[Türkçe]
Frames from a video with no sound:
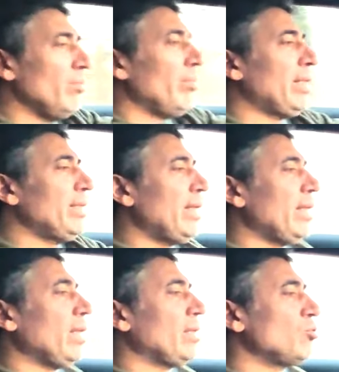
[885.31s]
Ben
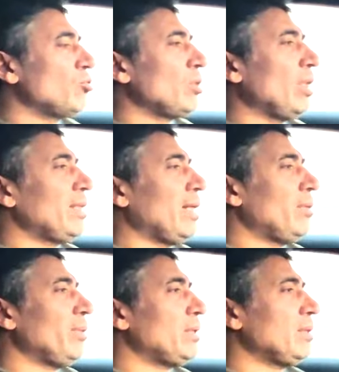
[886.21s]
de hani şuradan
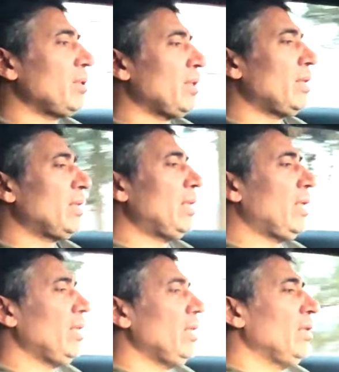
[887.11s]
takip ettiğim kadarıyla